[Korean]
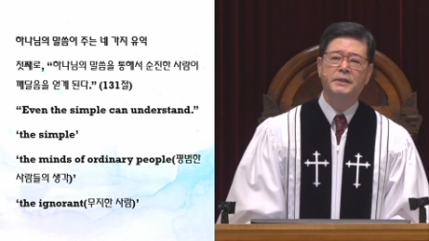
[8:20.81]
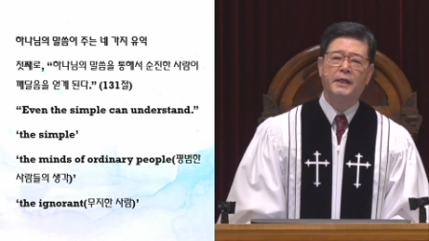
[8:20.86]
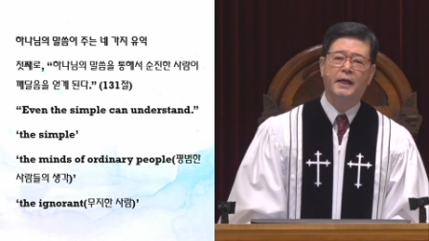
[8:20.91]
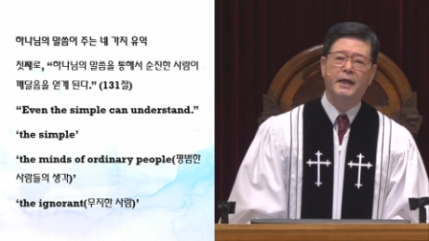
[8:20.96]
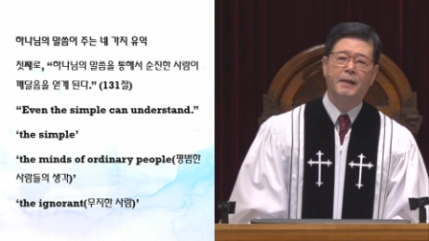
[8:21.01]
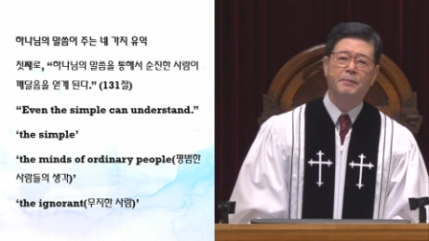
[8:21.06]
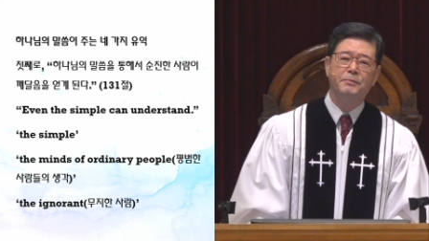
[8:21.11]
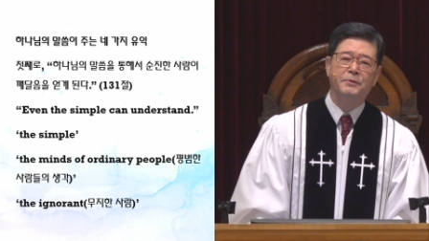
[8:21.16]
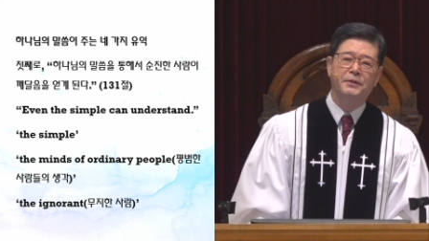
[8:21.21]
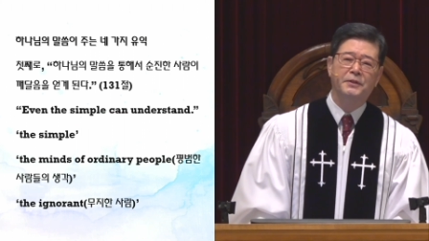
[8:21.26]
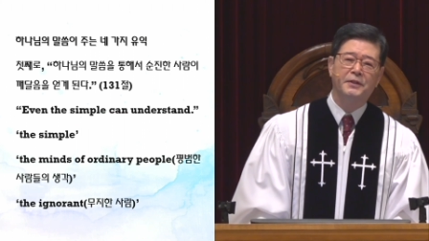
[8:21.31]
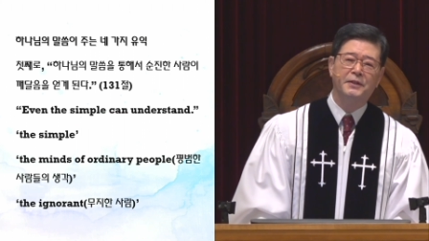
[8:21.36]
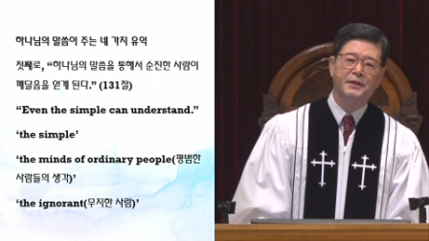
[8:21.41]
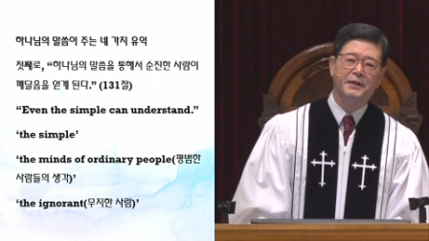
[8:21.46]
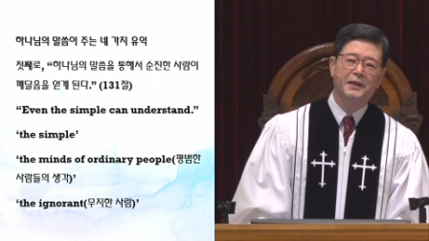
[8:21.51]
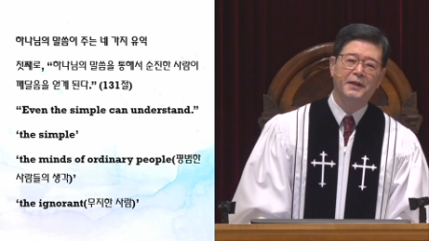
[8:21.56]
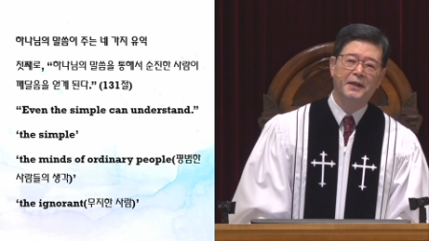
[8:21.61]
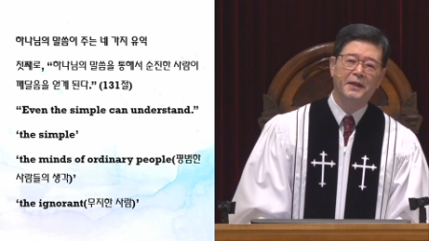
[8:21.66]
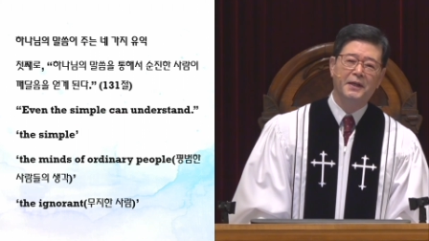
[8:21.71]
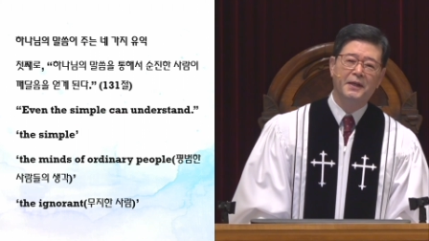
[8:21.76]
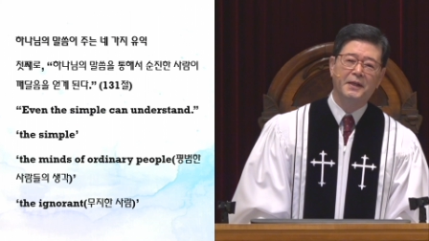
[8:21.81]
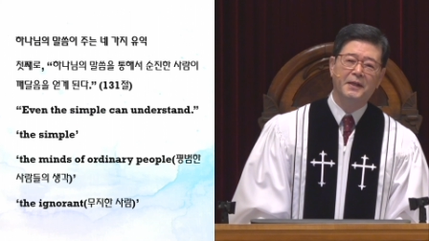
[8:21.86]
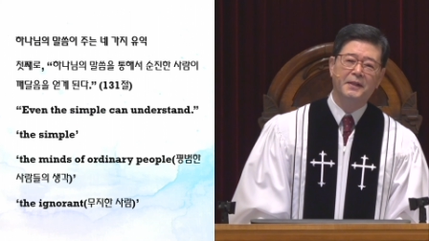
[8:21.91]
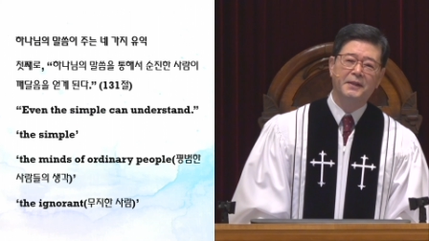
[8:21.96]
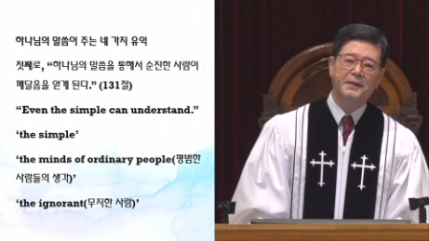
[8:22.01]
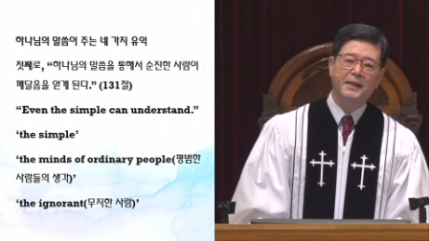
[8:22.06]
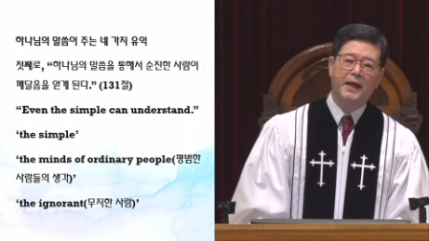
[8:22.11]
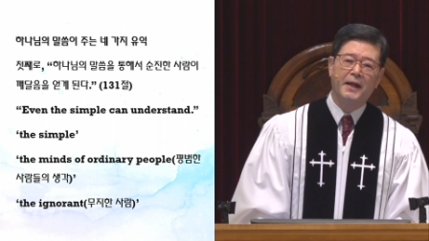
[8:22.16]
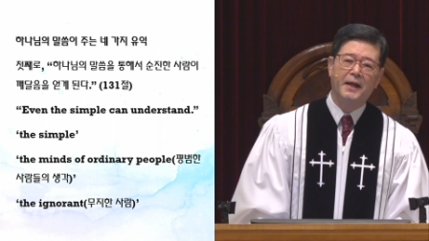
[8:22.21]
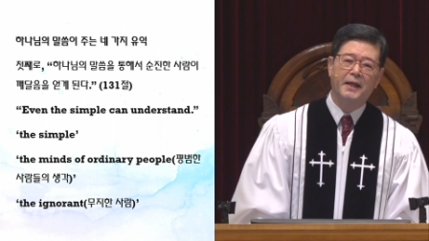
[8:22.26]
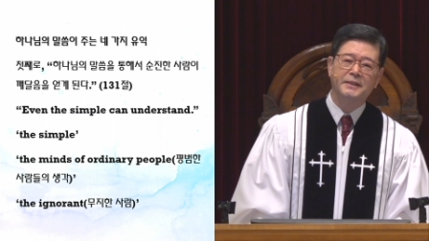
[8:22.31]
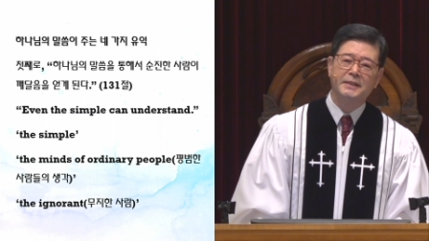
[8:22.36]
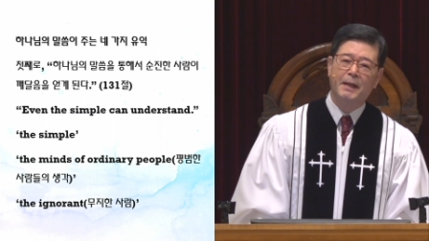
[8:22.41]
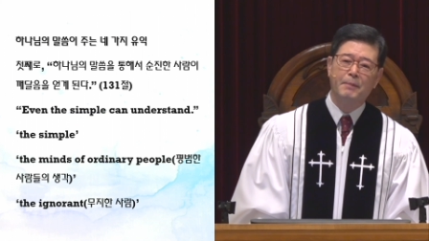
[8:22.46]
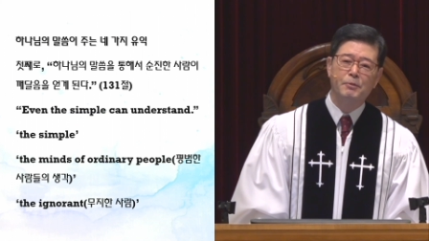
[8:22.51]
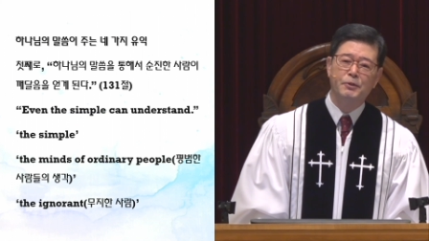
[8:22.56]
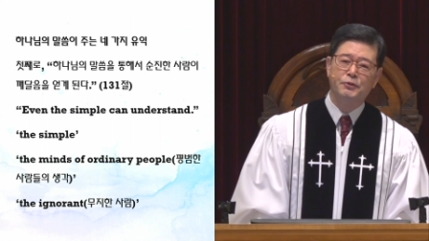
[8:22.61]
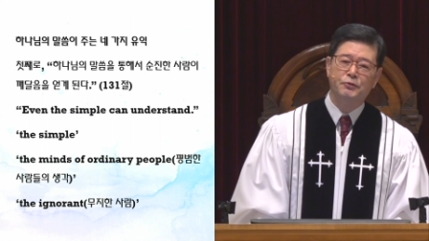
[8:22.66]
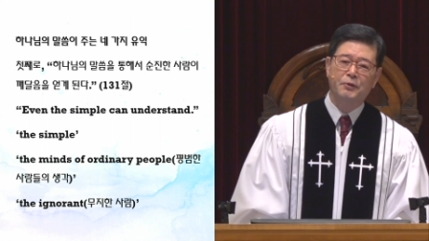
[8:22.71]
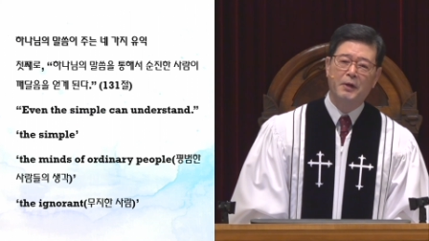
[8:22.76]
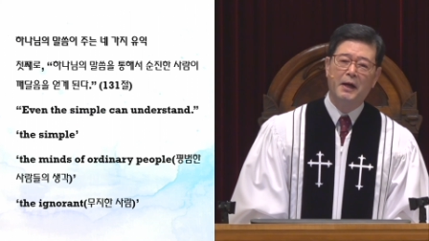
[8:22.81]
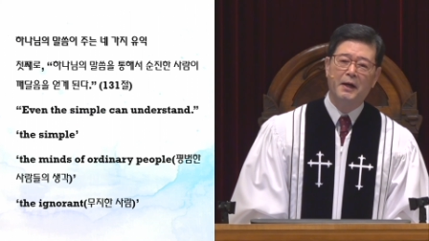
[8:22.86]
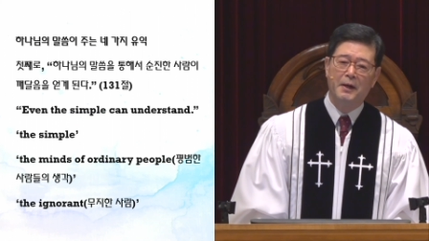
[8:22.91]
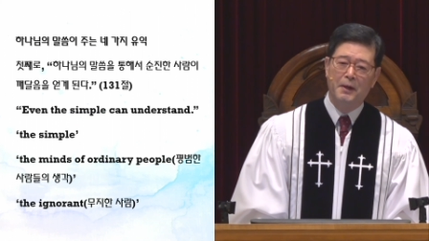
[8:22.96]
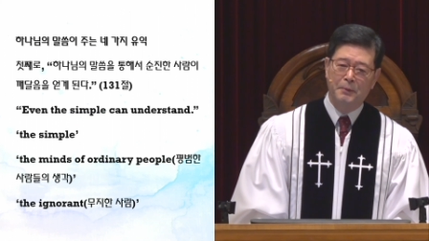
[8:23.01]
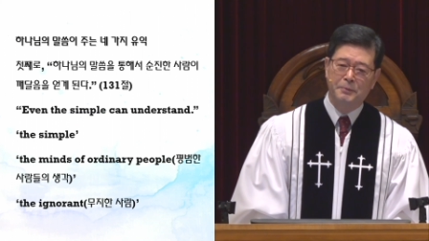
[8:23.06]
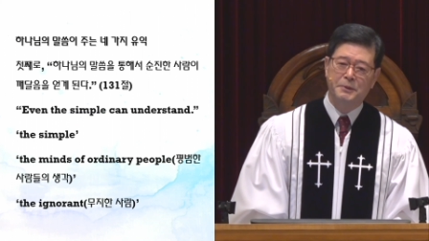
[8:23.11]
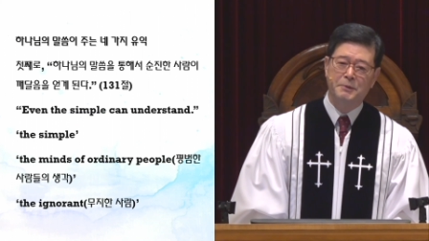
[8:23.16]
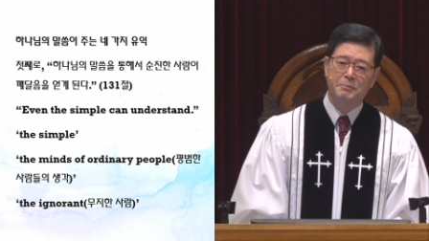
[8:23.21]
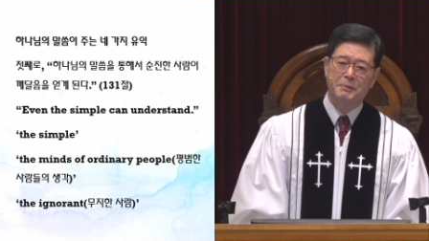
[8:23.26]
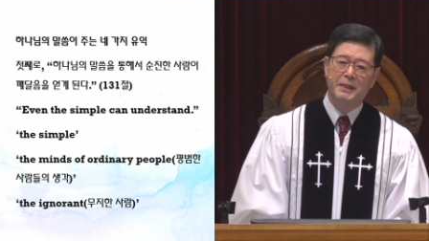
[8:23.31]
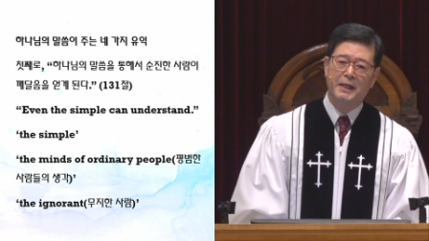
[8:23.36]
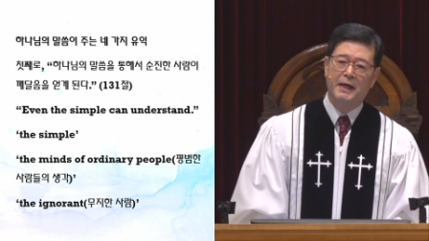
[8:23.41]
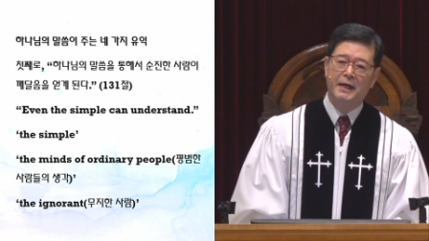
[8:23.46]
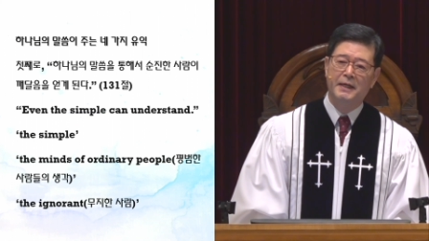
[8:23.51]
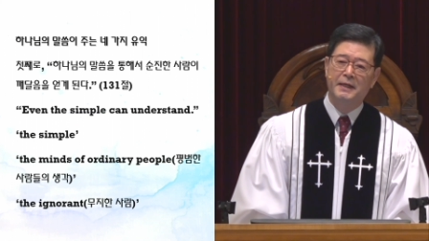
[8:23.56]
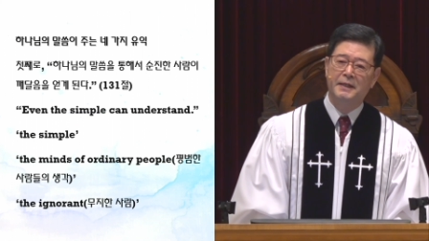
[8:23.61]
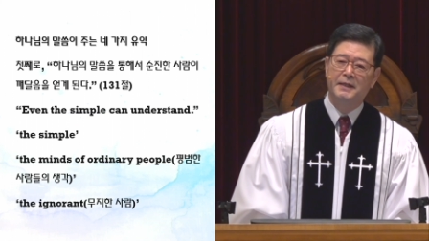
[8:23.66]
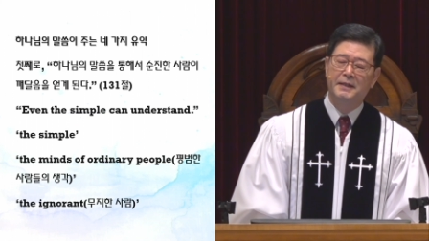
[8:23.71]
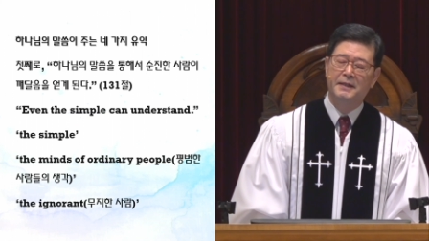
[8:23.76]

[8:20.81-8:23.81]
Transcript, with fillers: 사람들을 따라잡을 수가 없습니다.